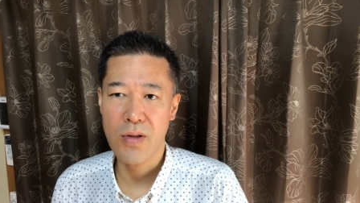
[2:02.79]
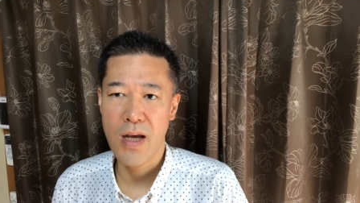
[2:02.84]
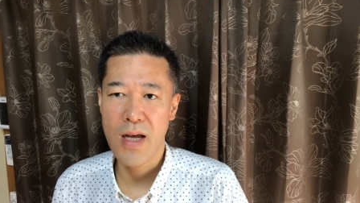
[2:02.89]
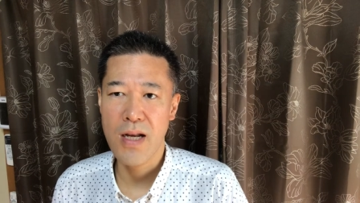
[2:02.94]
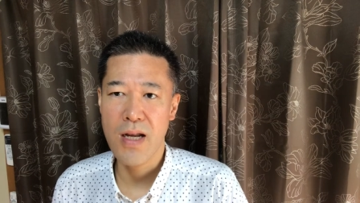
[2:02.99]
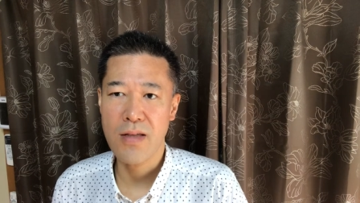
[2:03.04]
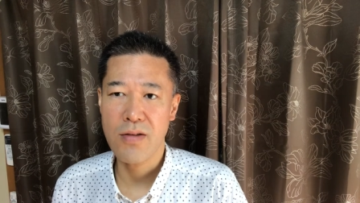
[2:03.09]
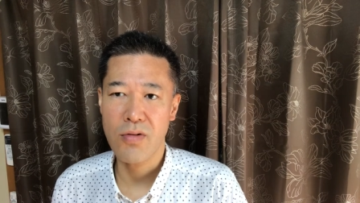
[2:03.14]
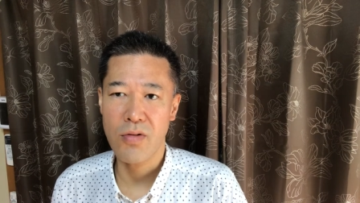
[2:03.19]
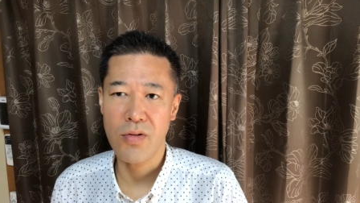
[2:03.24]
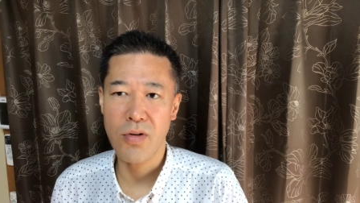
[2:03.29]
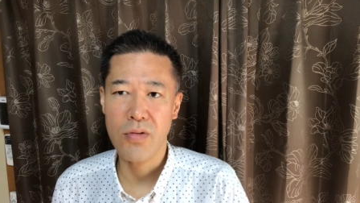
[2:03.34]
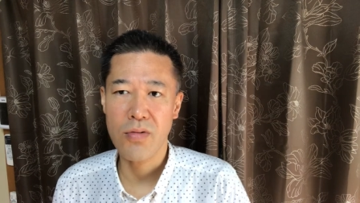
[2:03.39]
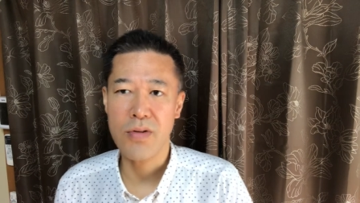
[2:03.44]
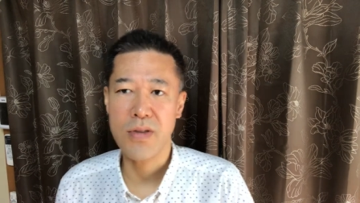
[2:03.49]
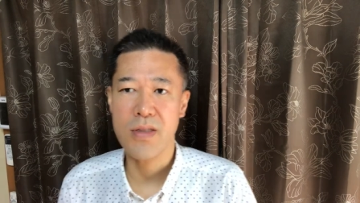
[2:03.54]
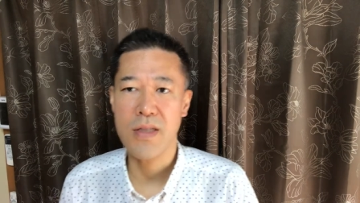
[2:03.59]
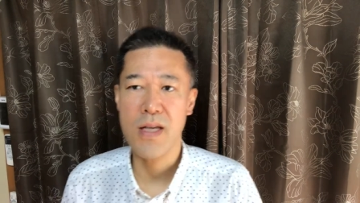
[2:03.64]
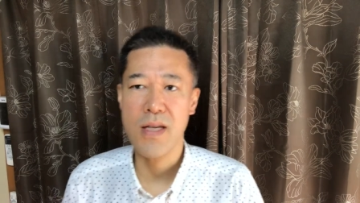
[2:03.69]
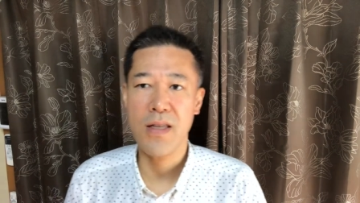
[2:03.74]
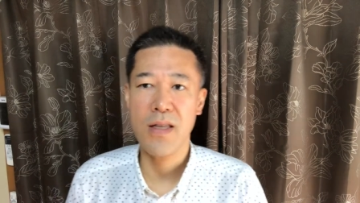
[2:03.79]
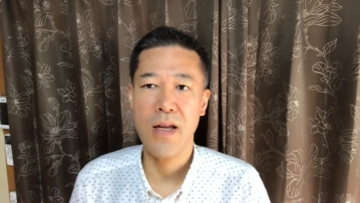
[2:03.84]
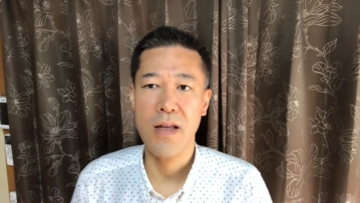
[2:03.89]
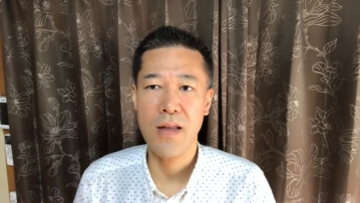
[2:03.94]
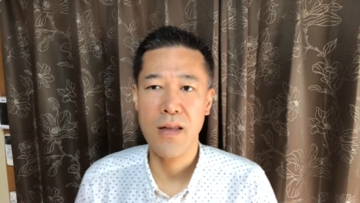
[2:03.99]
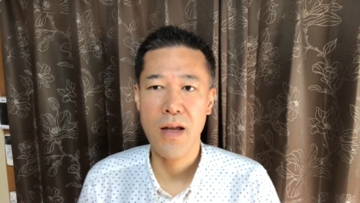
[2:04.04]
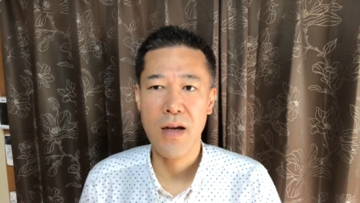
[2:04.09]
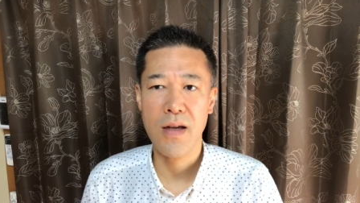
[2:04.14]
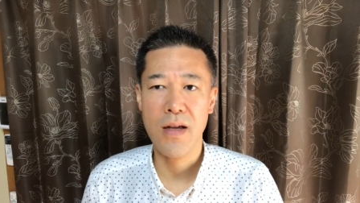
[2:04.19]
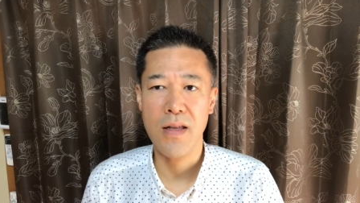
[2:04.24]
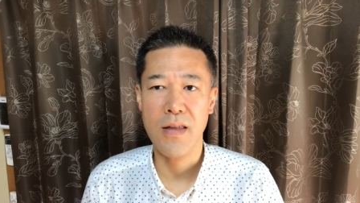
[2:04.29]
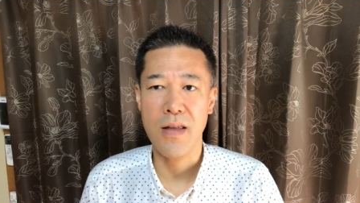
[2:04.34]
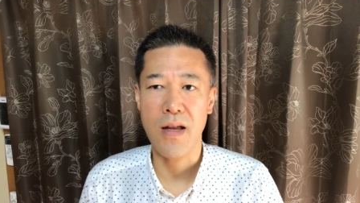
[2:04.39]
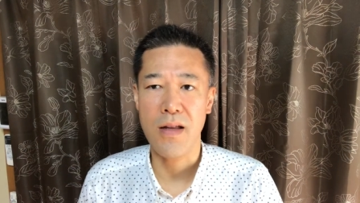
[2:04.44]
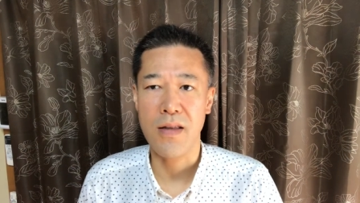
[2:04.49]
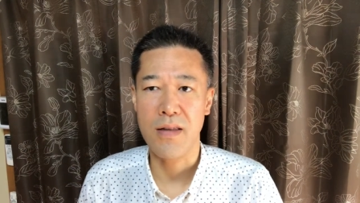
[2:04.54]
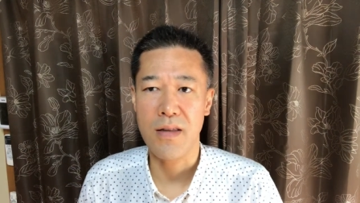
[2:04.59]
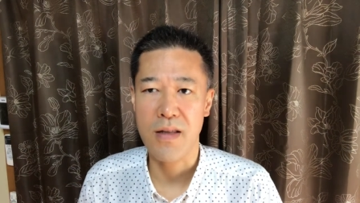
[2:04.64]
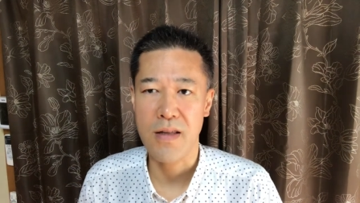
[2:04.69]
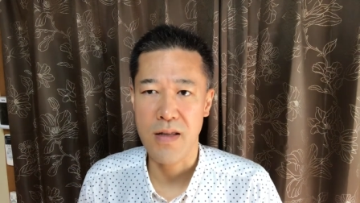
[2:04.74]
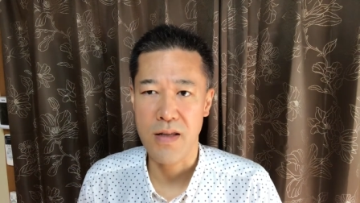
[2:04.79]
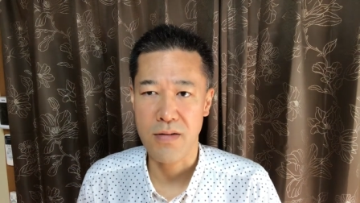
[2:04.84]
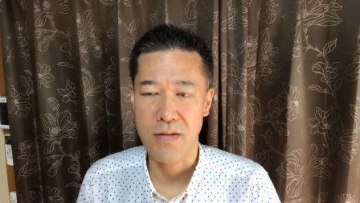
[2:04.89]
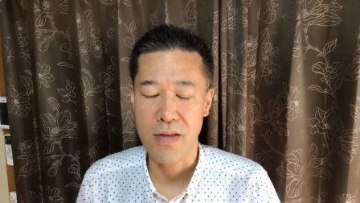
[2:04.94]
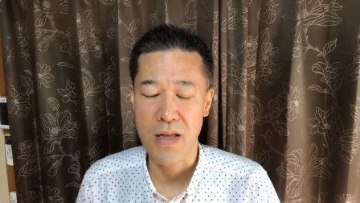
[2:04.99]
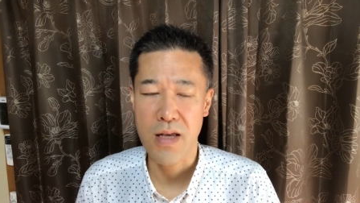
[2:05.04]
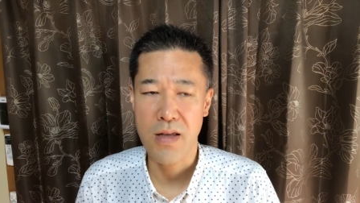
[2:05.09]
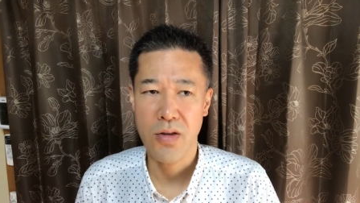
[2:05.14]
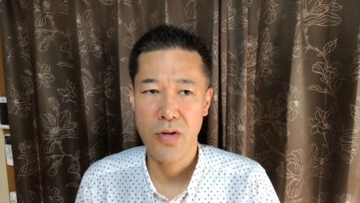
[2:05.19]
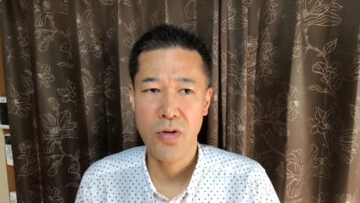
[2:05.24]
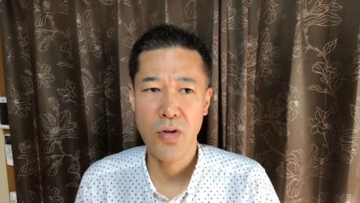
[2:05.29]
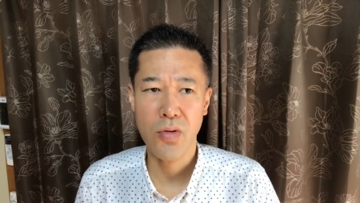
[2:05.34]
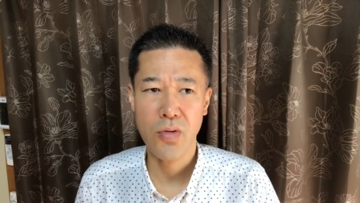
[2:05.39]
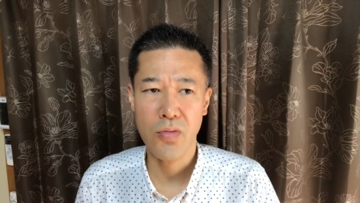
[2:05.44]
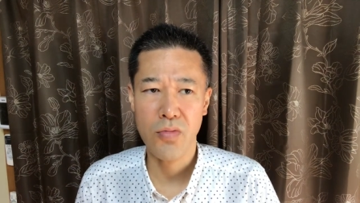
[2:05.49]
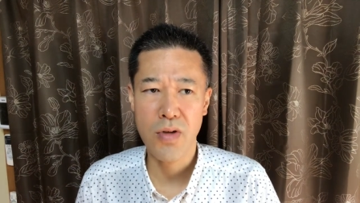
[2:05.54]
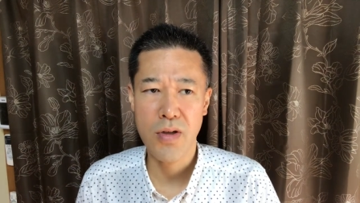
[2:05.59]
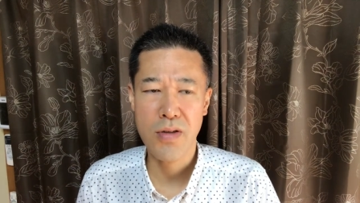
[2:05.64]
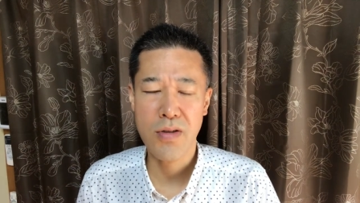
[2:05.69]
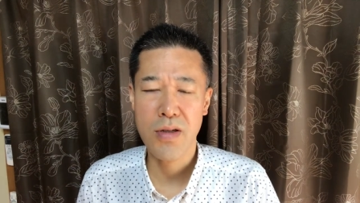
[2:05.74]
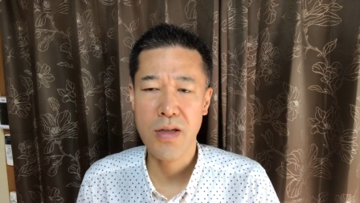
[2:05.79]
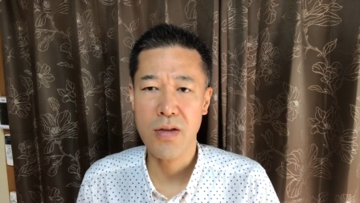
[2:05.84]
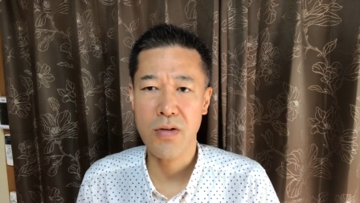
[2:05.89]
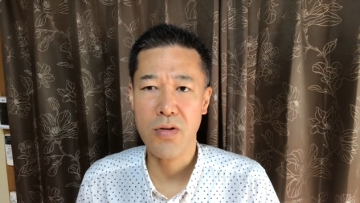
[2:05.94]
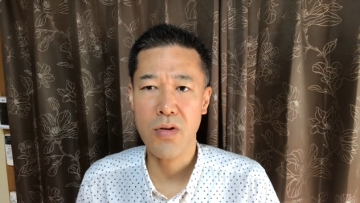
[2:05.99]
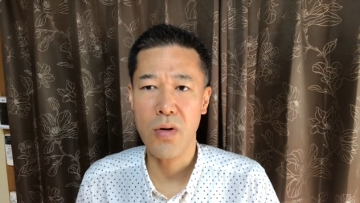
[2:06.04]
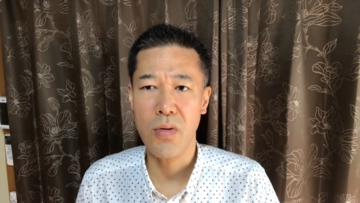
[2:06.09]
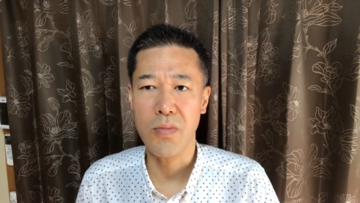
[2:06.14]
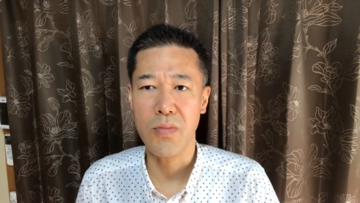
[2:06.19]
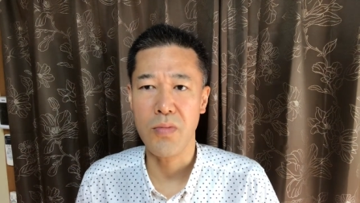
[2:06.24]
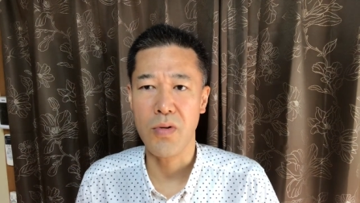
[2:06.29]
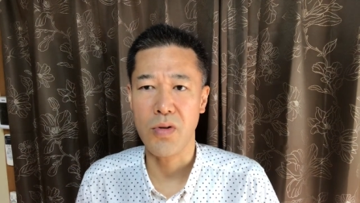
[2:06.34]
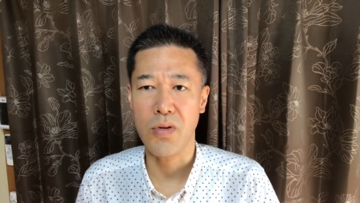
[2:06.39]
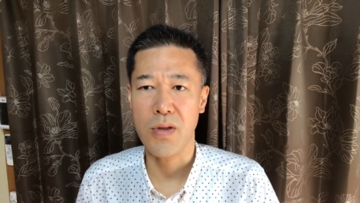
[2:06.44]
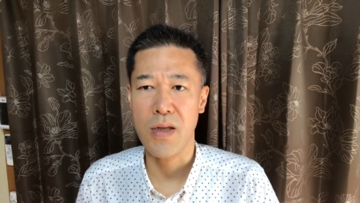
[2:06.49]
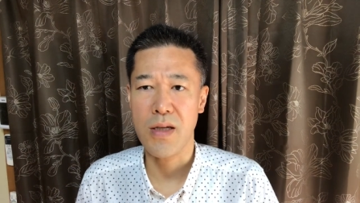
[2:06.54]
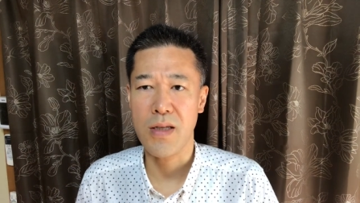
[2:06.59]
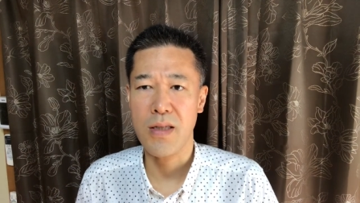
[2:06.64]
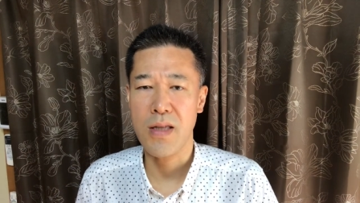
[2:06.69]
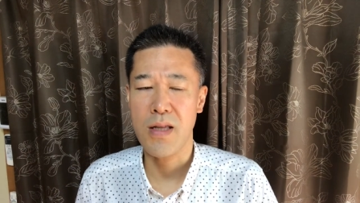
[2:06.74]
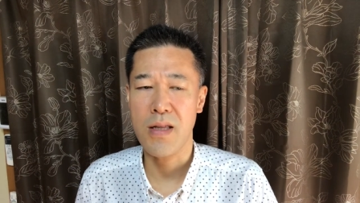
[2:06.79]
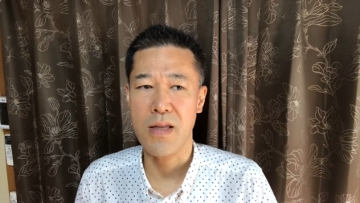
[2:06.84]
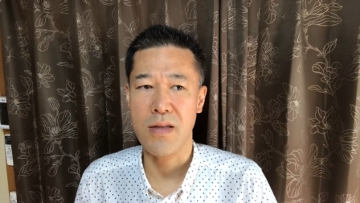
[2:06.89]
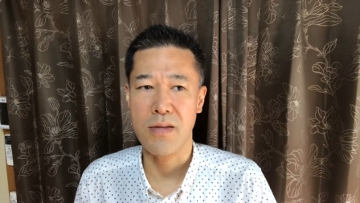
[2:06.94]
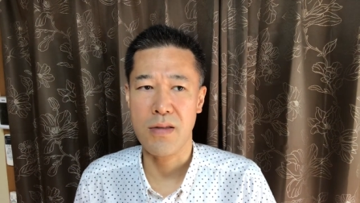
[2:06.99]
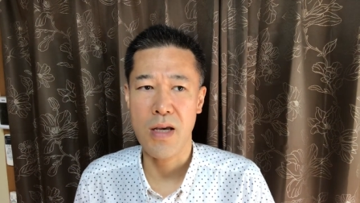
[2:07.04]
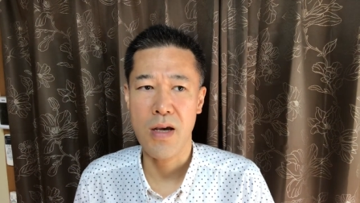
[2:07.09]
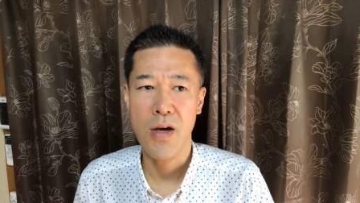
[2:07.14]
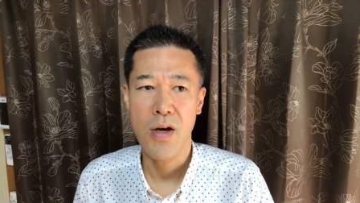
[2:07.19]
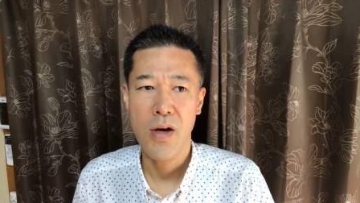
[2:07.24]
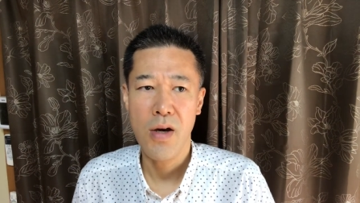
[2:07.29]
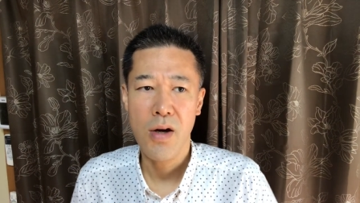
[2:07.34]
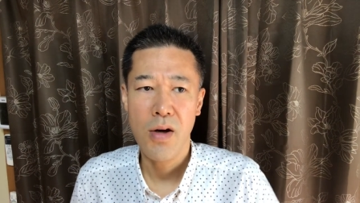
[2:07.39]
話をよくしていただけたんでですね、ちょっとウイスキーに興味持ってきてですね、